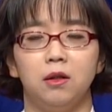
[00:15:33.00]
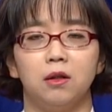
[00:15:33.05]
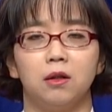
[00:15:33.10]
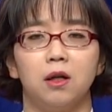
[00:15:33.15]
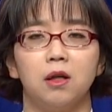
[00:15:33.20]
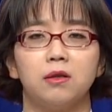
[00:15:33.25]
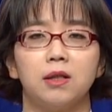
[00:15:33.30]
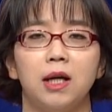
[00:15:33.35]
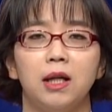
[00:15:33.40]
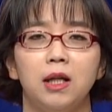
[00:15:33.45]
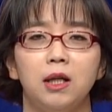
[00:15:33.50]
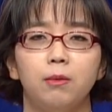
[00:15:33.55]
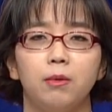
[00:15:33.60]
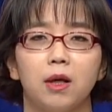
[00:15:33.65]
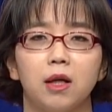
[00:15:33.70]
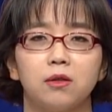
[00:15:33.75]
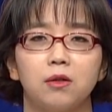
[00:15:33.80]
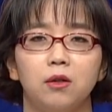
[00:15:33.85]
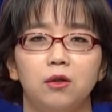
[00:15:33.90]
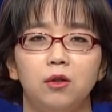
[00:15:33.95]
그래서
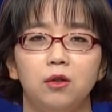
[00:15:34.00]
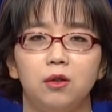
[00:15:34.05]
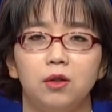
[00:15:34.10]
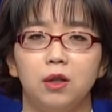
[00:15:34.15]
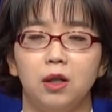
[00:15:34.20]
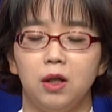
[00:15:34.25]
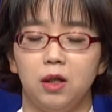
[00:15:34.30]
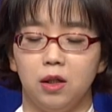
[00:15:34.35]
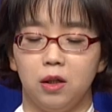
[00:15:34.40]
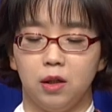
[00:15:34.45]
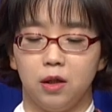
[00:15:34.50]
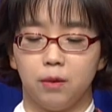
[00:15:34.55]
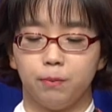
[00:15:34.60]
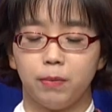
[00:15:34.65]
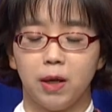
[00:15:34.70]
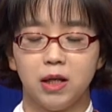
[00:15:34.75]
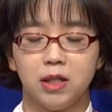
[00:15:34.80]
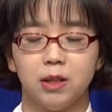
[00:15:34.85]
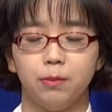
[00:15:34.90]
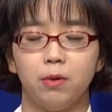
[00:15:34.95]
하나님께서는
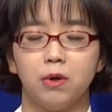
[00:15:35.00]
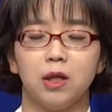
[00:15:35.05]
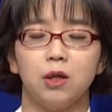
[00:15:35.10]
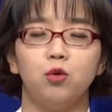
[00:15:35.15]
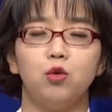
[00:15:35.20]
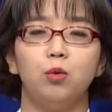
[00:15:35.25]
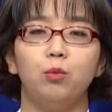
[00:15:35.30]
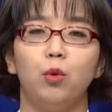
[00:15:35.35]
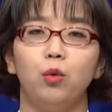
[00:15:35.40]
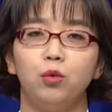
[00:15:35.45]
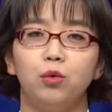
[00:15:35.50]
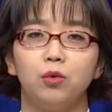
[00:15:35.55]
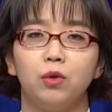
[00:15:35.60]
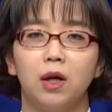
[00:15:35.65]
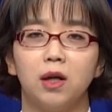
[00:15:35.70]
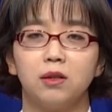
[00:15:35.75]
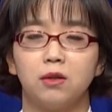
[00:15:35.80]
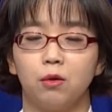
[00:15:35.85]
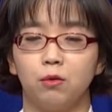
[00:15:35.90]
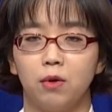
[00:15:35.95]
팔십억 인구
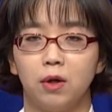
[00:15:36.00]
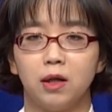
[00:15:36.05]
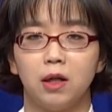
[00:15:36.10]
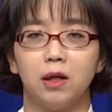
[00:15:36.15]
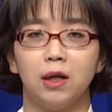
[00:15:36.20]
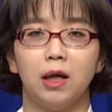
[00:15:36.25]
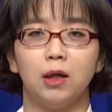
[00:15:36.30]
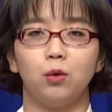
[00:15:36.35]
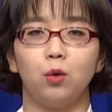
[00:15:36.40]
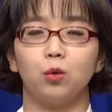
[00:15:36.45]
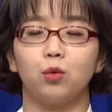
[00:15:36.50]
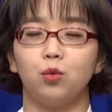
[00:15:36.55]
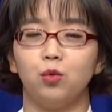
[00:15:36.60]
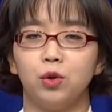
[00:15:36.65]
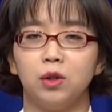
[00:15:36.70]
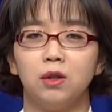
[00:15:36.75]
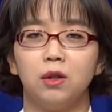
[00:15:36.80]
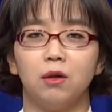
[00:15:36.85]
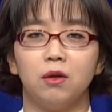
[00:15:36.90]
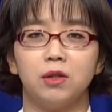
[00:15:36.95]
모두가 성관계를 하도록
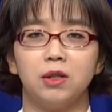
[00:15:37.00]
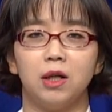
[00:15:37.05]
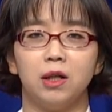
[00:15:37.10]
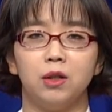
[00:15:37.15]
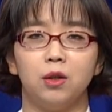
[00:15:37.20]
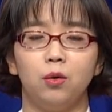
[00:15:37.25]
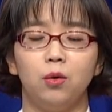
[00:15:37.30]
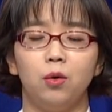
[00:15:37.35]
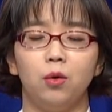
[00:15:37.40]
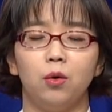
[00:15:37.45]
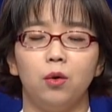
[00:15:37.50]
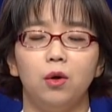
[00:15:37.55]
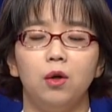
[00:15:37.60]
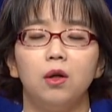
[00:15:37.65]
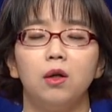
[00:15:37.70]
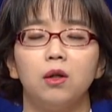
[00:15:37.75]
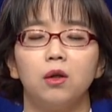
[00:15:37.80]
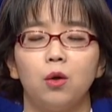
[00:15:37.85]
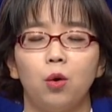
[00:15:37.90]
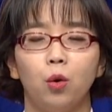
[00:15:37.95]
두시는 것이 아니고
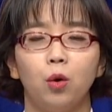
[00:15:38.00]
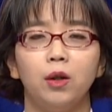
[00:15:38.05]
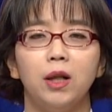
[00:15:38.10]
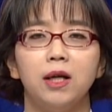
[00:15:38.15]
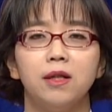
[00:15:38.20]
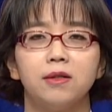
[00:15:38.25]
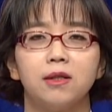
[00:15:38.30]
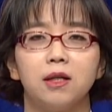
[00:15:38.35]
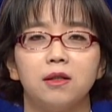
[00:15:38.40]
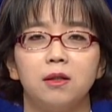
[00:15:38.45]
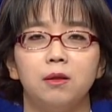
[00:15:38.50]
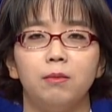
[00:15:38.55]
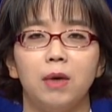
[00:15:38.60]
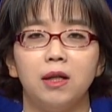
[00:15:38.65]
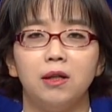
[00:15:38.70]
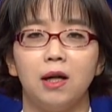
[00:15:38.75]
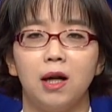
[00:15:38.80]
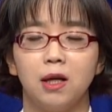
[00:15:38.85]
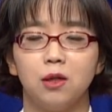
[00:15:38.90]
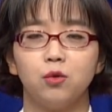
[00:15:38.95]
결혼한
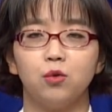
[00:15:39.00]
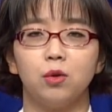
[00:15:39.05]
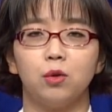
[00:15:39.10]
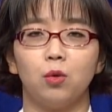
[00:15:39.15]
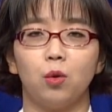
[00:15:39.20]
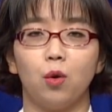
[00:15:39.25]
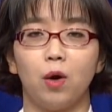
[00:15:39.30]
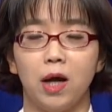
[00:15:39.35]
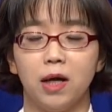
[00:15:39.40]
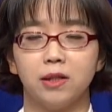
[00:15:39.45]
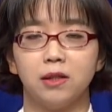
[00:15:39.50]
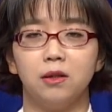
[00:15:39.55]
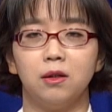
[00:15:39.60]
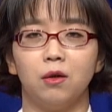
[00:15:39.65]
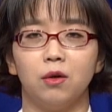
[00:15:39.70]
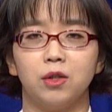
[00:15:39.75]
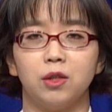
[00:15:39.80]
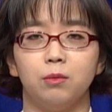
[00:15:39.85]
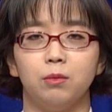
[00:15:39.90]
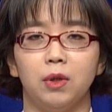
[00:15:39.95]
자들만이 할 수 있도록 하시는
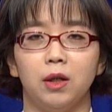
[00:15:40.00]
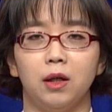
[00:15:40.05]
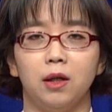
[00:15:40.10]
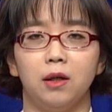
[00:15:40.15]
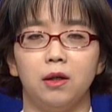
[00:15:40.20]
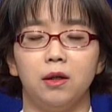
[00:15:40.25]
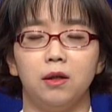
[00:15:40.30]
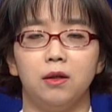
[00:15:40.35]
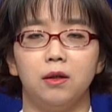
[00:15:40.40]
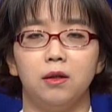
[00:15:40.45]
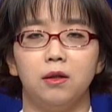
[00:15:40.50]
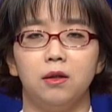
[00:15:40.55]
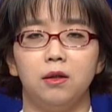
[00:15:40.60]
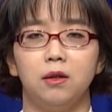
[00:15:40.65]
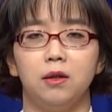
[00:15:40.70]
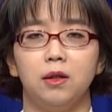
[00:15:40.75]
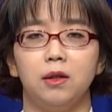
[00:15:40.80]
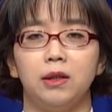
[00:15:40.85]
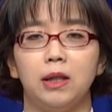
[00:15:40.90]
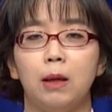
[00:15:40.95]
것입니다.
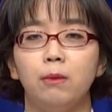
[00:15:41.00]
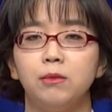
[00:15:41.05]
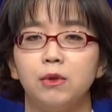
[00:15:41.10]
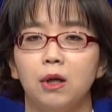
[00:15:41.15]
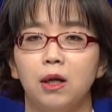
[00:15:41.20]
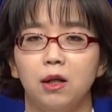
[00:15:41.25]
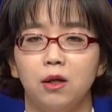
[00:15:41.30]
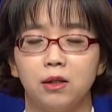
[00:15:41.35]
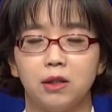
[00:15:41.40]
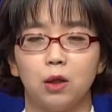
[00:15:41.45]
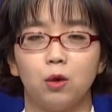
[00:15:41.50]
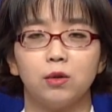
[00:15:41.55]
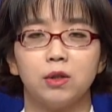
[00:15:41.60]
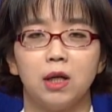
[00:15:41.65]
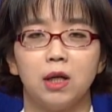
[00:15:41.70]
남자와 여자로